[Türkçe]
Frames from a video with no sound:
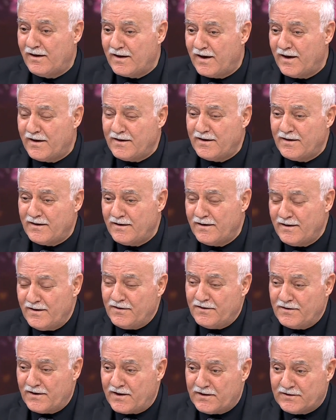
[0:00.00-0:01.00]
Yani
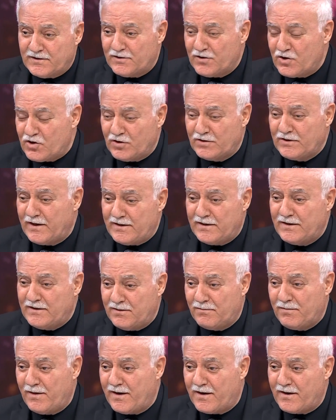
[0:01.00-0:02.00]
yaratılışından
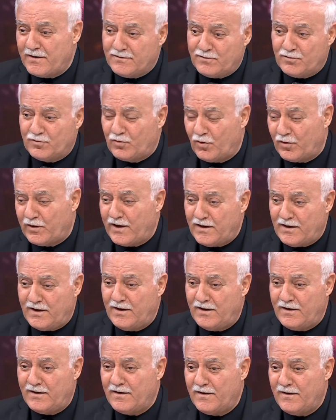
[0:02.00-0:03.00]
itibaren
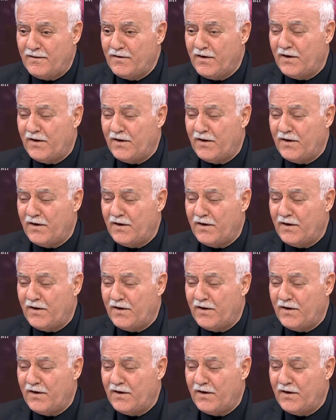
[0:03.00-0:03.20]
dolayı